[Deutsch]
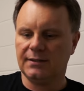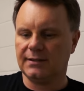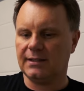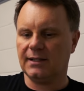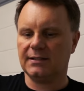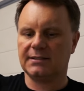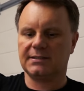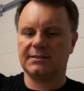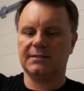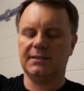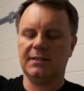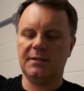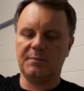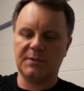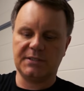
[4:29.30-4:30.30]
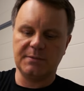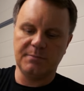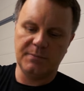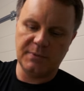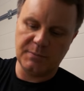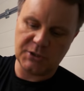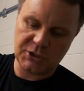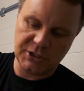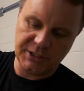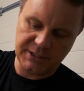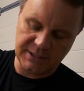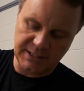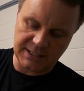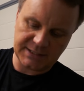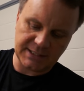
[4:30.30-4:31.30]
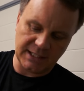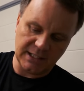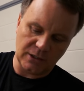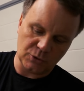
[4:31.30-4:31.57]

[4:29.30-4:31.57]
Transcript: Das äh, im Prinzip besteht das Teil